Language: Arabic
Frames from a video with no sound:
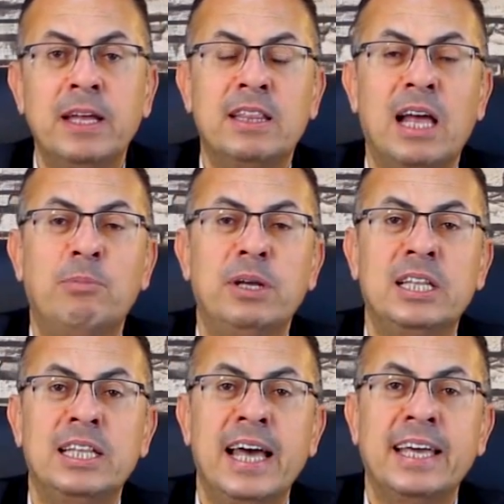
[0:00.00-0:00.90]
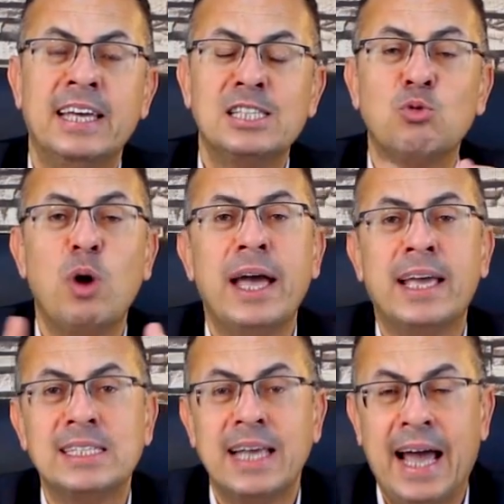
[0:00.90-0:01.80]
تلبيه نداء الجسد
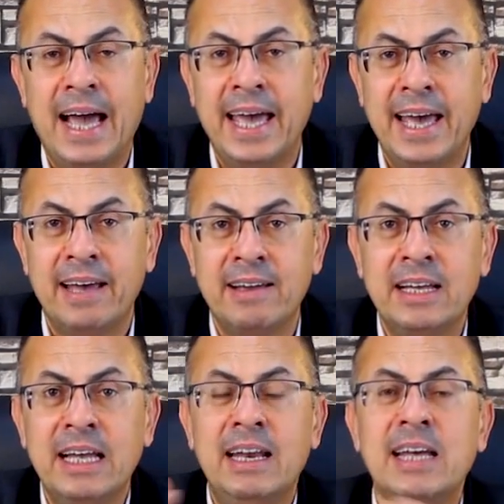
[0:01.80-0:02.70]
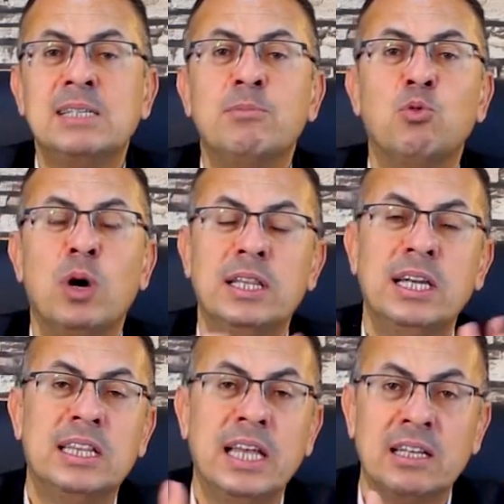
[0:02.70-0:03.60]
وهكذا الحياه لازم من وقت
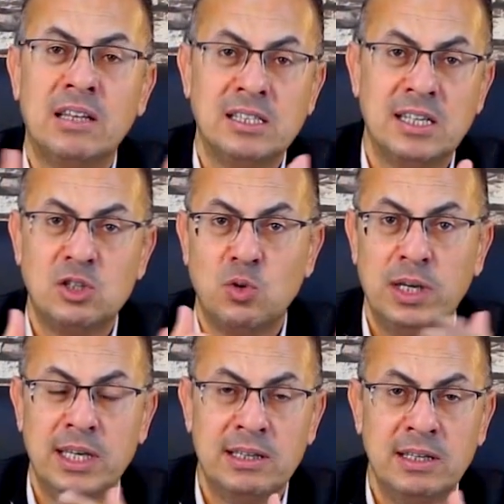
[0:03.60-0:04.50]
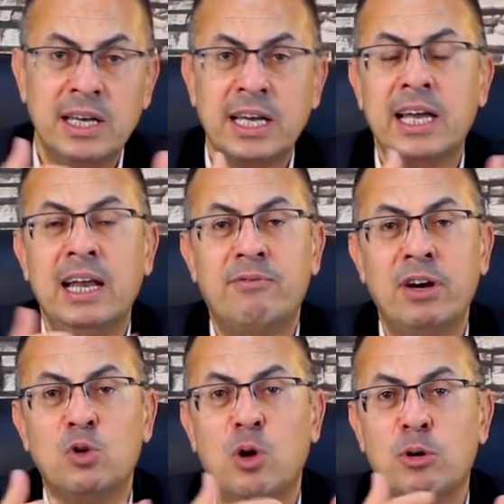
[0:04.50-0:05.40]
للتاني تحصل شويه
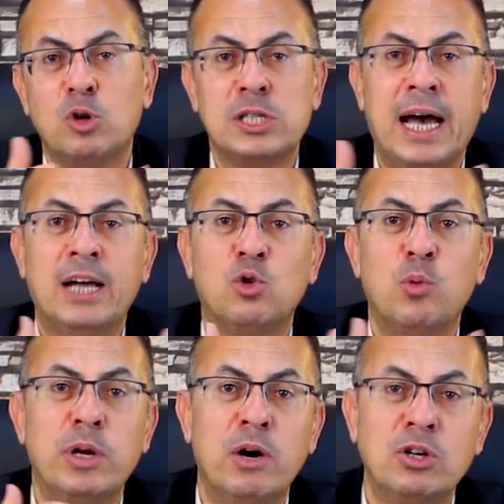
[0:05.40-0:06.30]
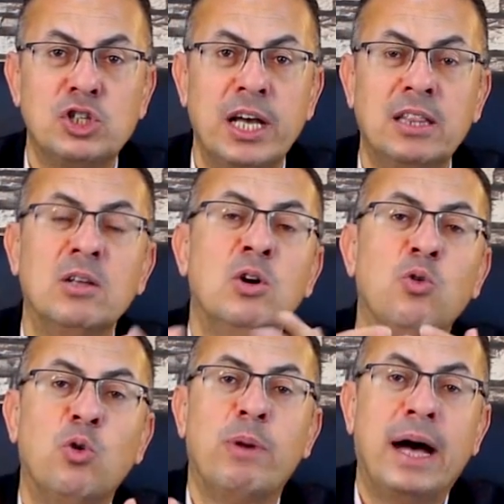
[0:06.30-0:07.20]
خلافات ومنازعات ومناوشات
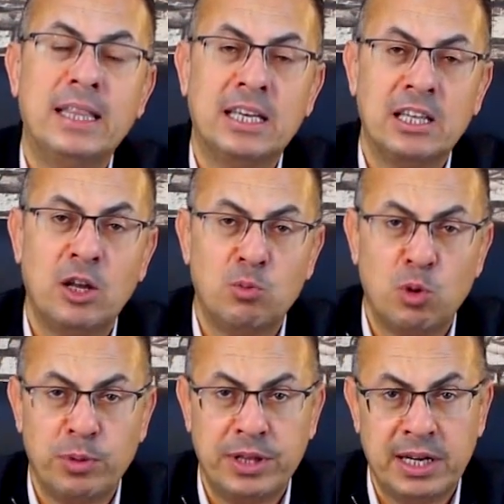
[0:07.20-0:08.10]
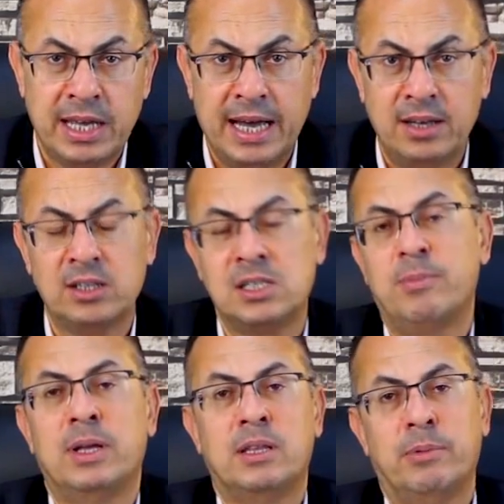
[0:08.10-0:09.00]
وبعد كده الامور بترجع
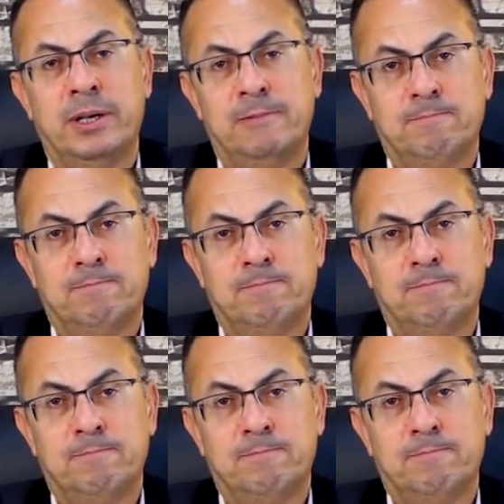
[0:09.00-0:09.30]
لنصابها الطبيعي